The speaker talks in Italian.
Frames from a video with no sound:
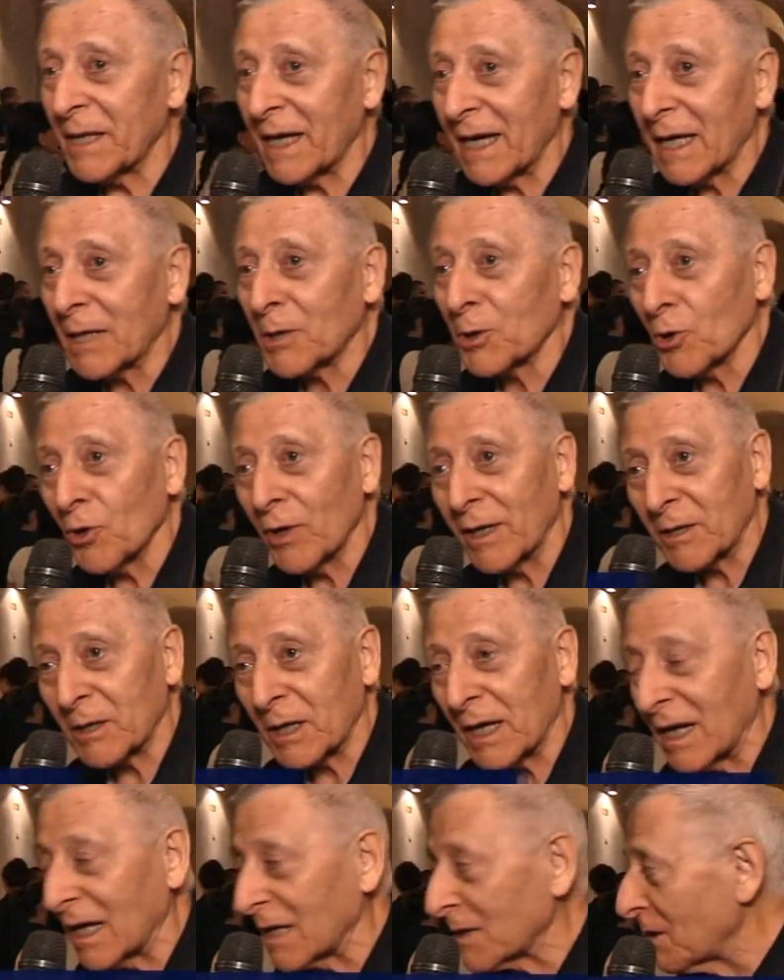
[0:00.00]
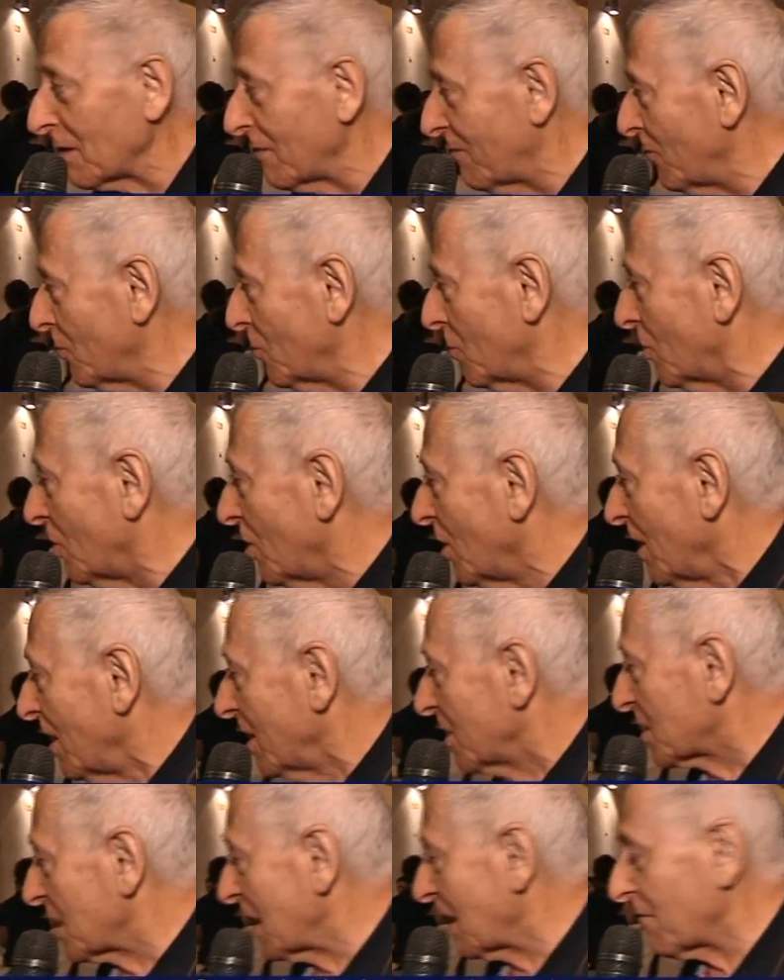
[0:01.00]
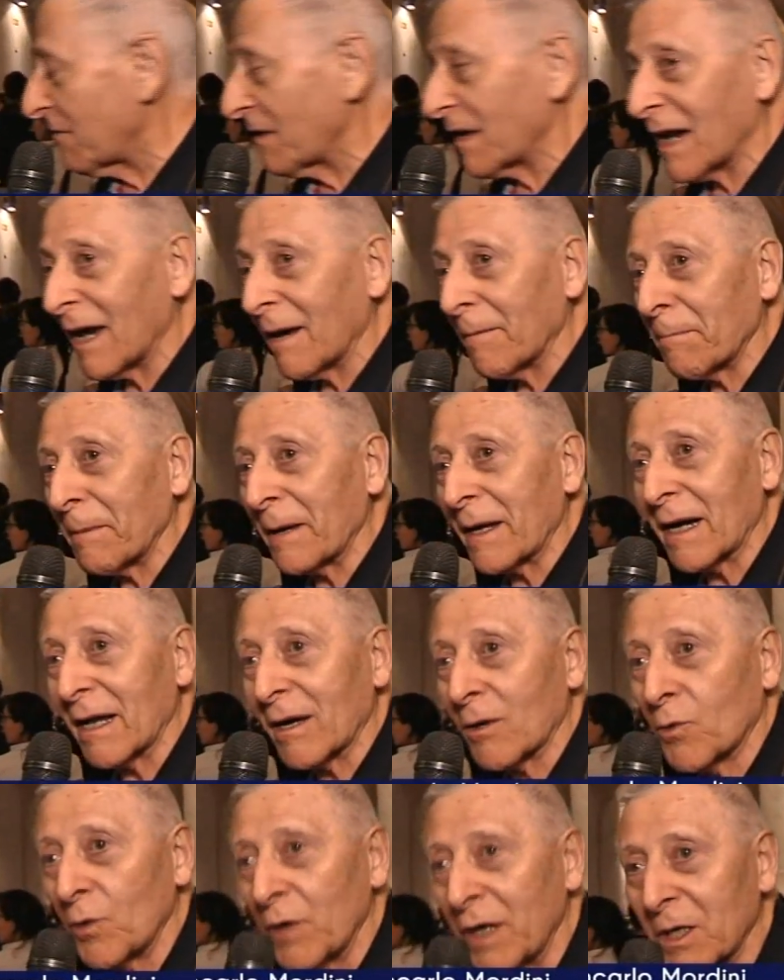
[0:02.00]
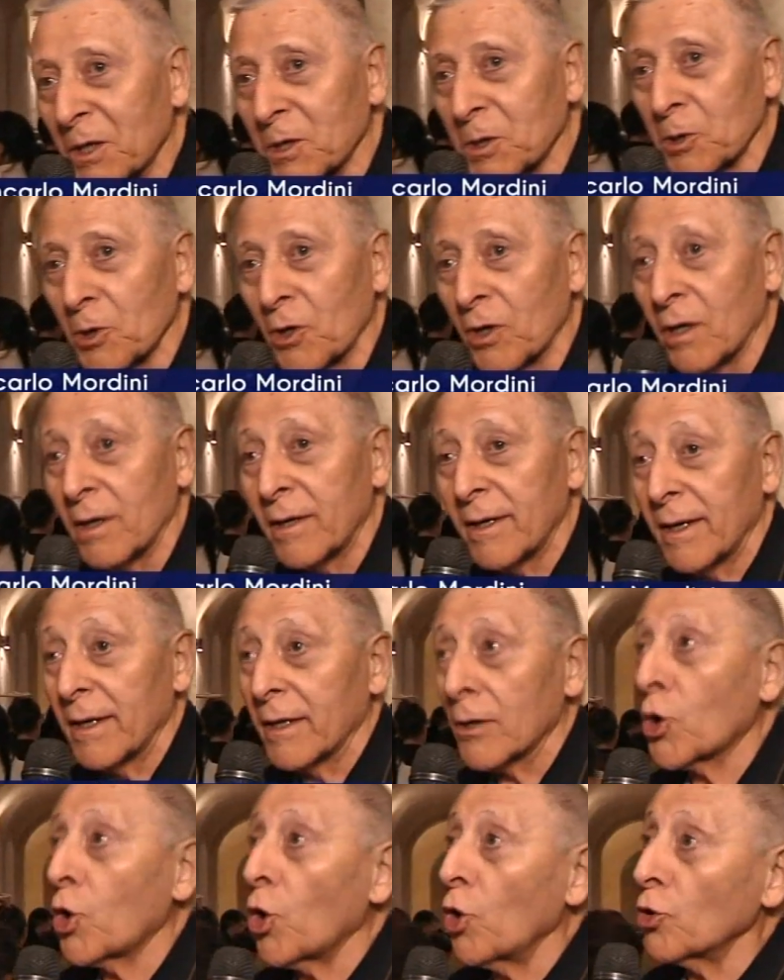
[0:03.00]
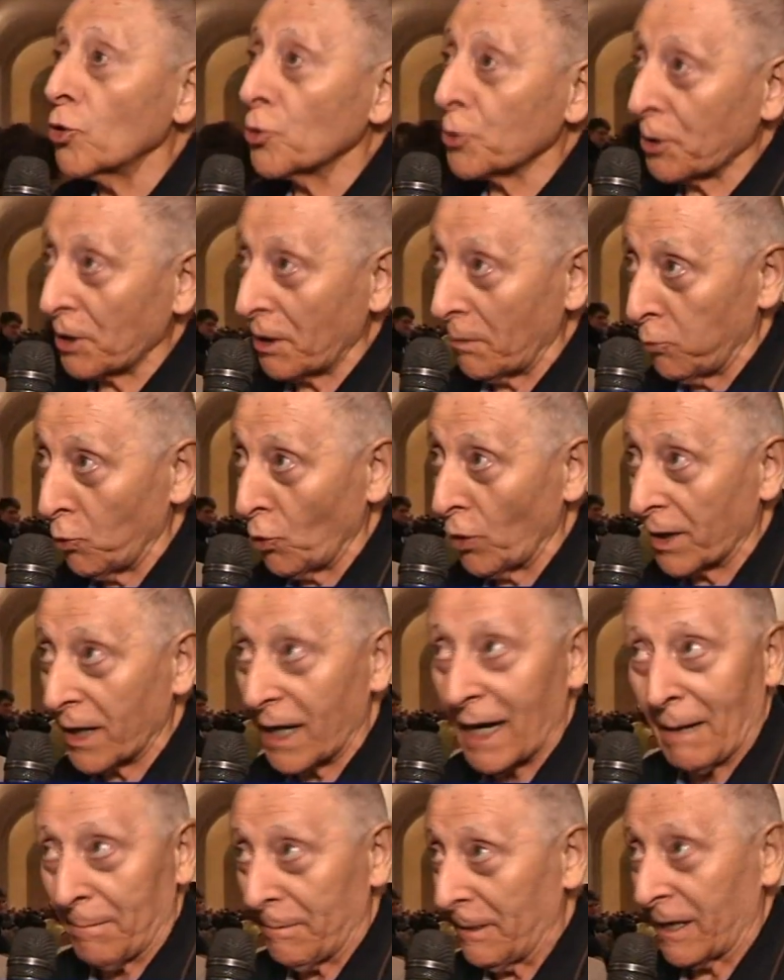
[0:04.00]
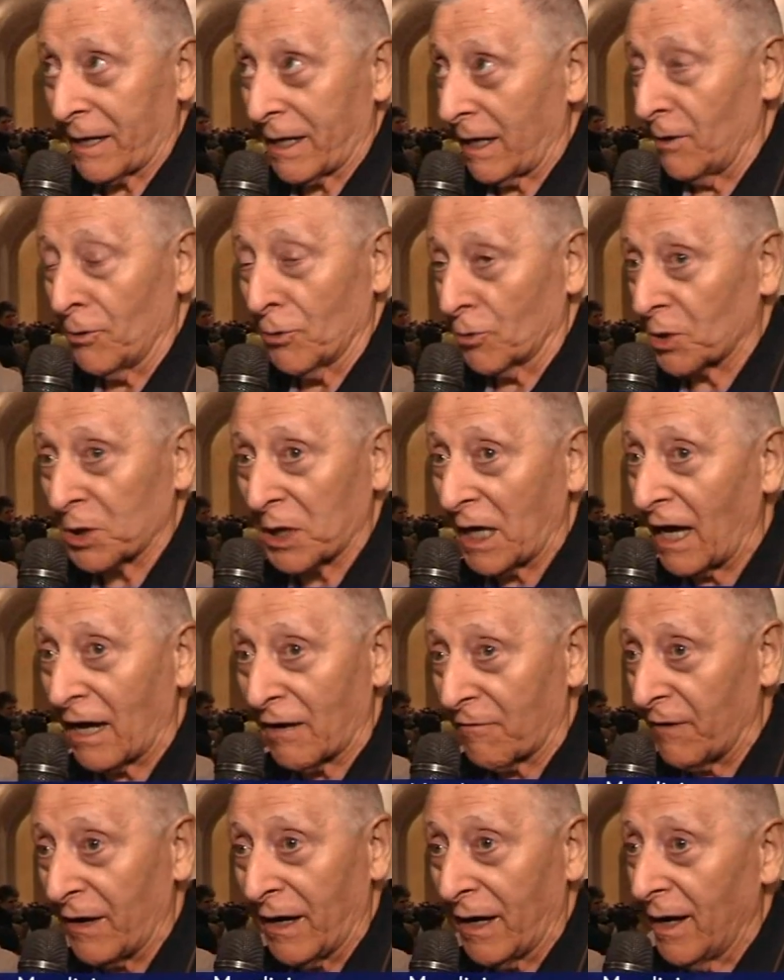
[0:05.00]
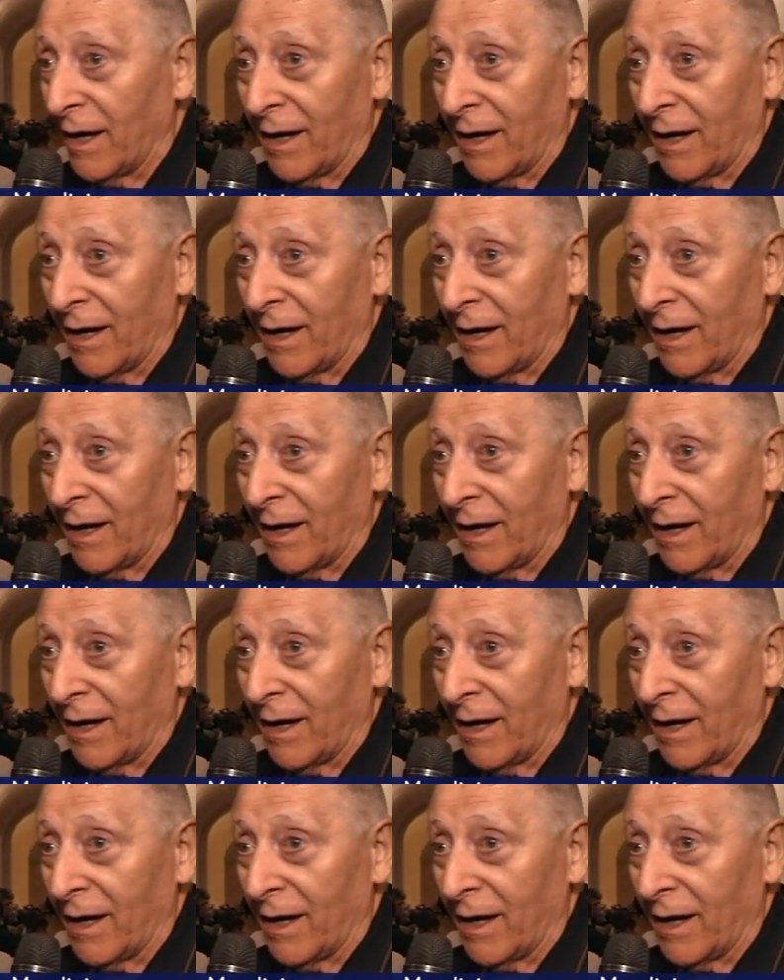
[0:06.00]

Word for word: detto, è in tela tv, servirà per l'acquisto, contribuirà perché non serve,